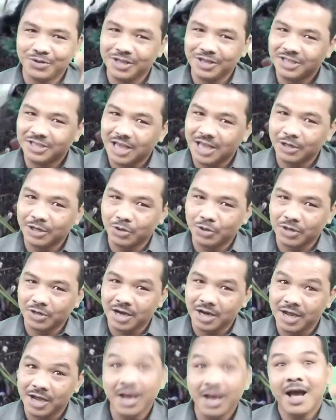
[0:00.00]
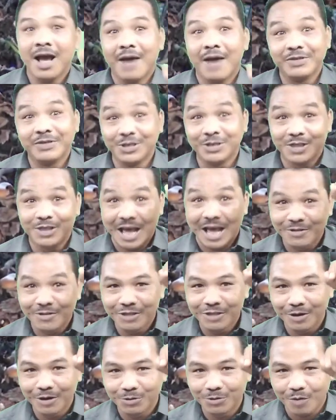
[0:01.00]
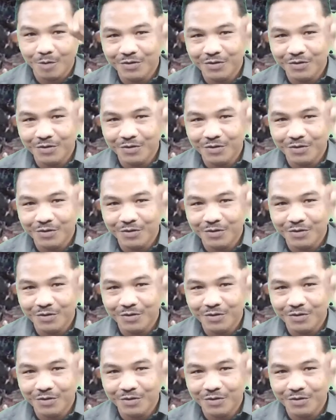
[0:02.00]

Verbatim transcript: সন্ধ্যে সাড়ে ছটায় আমি যে দারুণ দারুণ